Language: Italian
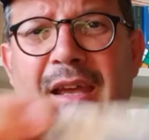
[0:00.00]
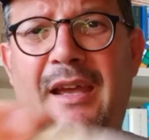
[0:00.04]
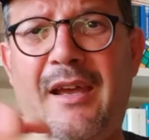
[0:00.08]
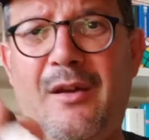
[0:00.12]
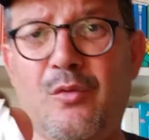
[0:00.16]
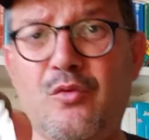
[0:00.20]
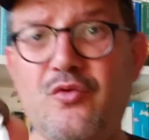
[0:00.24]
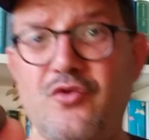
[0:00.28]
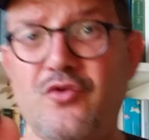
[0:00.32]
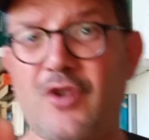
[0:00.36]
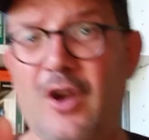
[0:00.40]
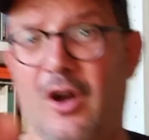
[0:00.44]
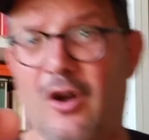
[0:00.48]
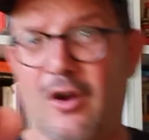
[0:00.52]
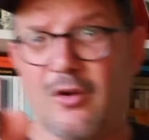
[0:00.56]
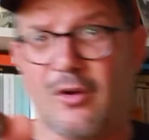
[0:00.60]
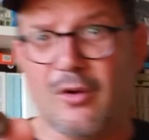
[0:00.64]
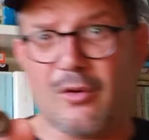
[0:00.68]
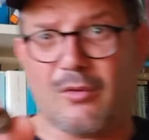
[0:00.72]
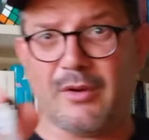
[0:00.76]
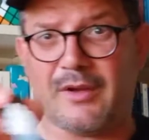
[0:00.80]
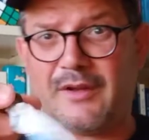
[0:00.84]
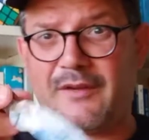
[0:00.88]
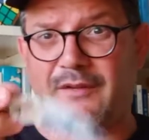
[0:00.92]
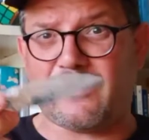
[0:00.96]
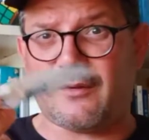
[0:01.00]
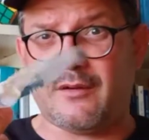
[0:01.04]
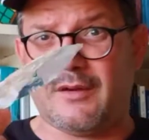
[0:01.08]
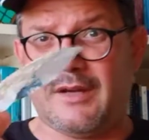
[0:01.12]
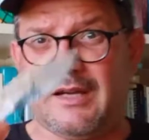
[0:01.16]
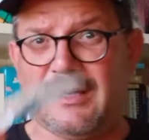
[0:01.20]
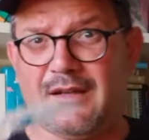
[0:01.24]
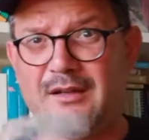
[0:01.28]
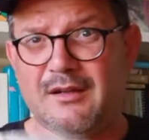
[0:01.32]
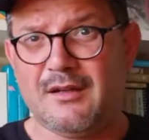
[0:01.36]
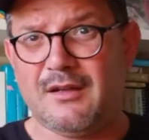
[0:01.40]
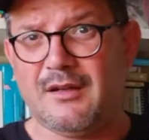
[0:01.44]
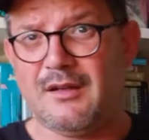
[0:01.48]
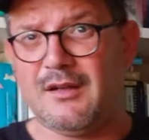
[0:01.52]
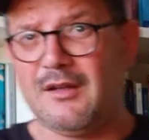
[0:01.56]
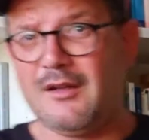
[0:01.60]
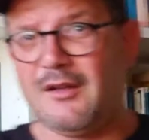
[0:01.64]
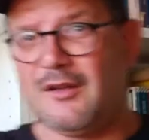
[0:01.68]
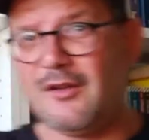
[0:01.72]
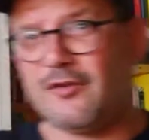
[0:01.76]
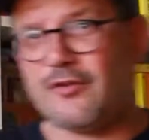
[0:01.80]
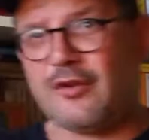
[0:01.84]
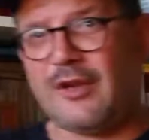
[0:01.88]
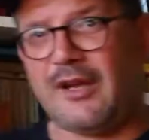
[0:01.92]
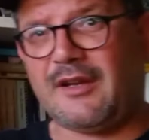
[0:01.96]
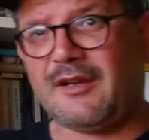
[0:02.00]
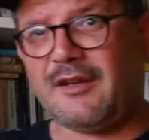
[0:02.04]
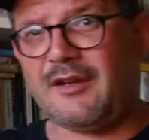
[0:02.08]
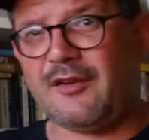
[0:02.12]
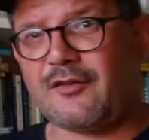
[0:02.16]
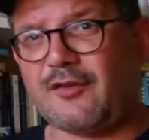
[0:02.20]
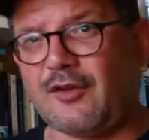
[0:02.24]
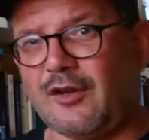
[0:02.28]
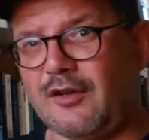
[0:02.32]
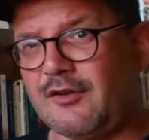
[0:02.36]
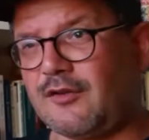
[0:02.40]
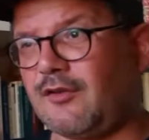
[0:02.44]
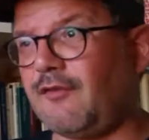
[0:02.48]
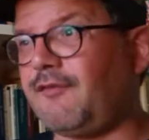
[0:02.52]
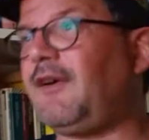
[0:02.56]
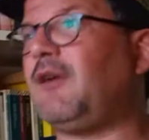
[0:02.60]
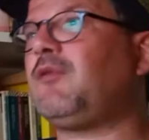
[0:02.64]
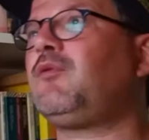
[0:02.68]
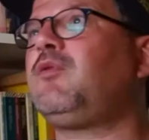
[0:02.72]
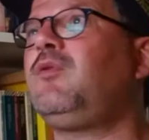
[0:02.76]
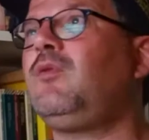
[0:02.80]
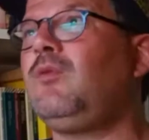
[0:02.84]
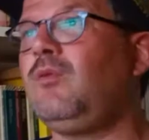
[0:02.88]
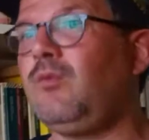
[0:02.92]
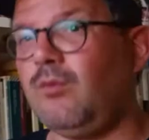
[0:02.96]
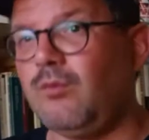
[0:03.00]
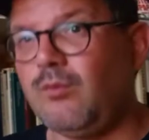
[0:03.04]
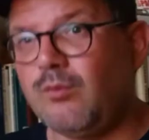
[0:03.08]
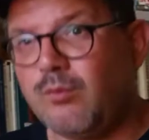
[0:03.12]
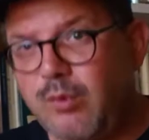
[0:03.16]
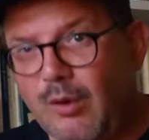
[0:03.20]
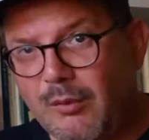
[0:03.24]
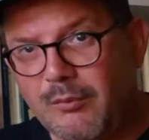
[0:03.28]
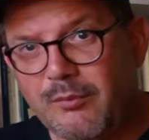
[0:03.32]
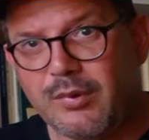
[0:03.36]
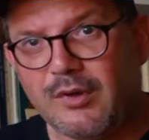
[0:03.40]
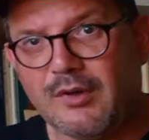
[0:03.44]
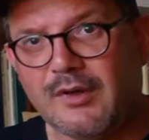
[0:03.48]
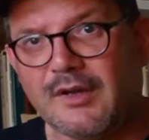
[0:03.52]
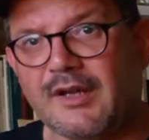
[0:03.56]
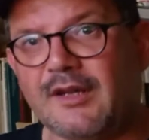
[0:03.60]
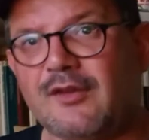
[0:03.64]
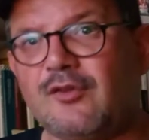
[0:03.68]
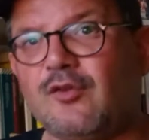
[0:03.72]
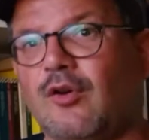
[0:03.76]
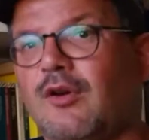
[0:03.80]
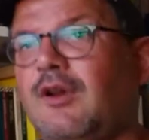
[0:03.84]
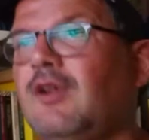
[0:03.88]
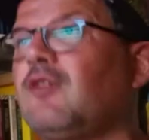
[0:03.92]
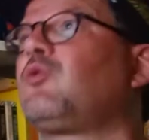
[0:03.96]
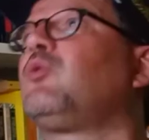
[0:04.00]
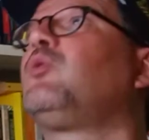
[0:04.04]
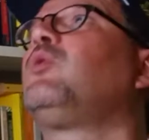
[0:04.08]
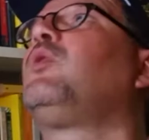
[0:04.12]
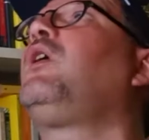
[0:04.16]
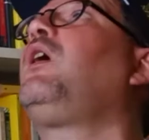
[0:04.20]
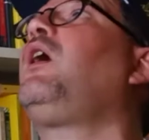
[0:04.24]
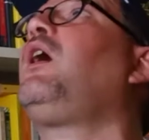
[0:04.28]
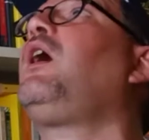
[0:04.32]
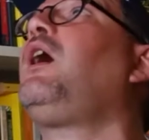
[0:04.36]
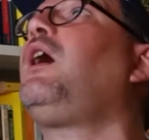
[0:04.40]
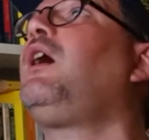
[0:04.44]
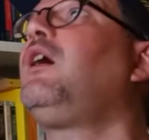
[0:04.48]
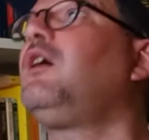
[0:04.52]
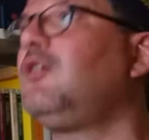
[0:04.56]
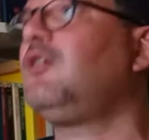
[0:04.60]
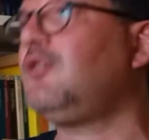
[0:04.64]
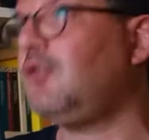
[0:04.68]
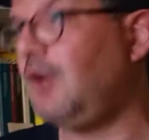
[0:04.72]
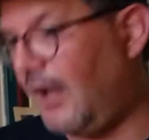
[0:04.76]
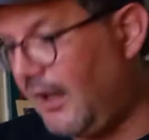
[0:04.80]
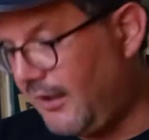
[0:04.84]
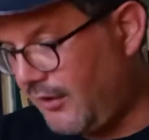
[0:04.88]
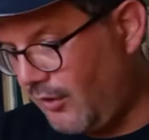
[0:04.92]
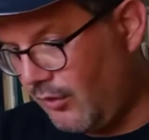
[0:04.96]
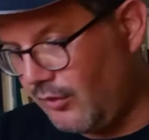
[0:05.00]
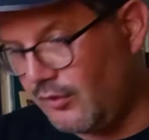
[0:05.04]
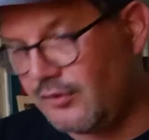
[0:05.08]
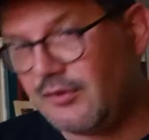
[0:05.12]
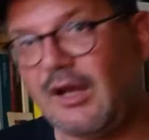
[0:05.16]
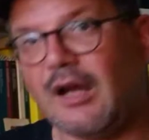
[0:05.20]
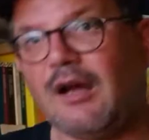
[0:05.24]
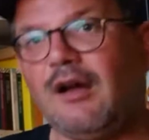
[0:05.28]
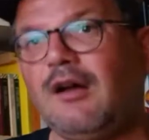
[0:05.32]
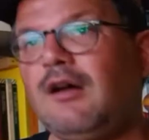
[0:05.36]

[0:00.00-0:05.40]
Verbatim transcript: è un gioco questo eh cioè di solito fa uh, e torna su eccolo